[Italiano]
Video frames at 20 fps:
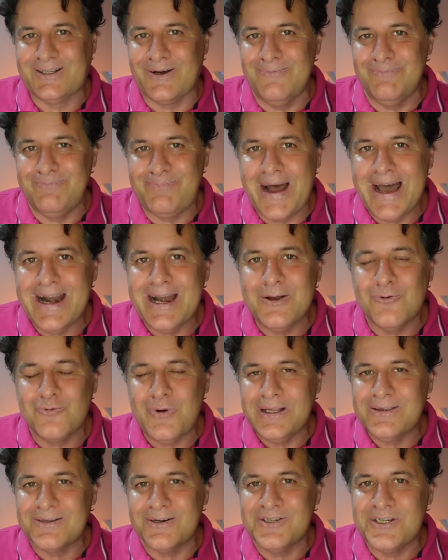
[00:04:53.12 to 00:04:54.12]
compare il
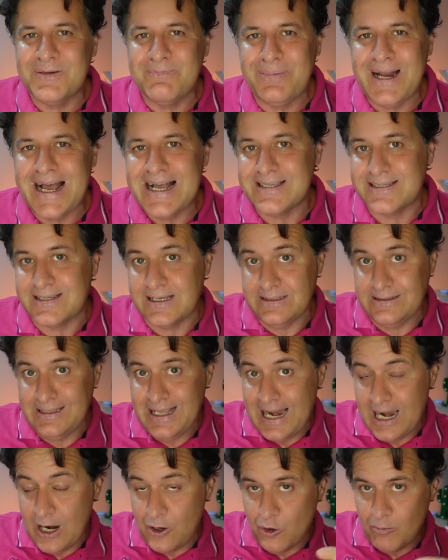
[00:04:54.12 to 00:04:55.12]
4G Plus
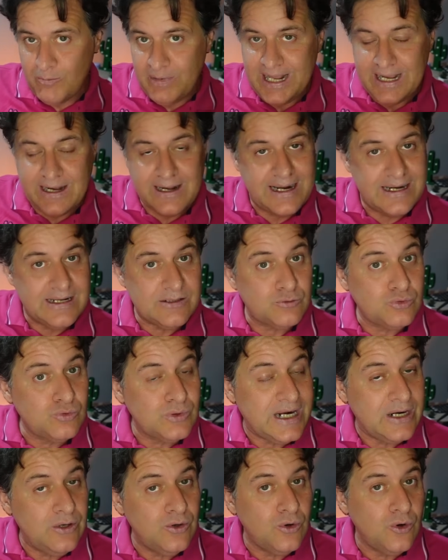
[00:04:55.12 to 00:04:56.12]
nella
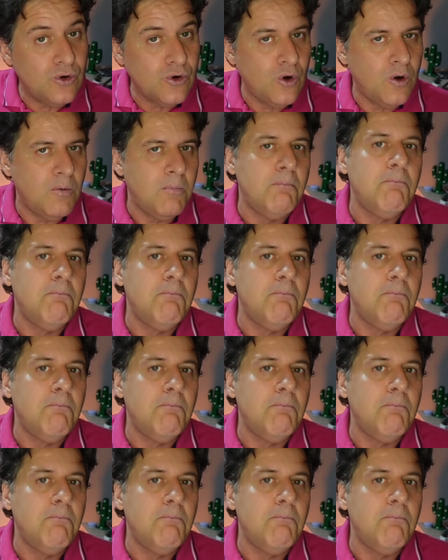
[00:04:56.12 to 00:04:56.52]
nomenclatura loro,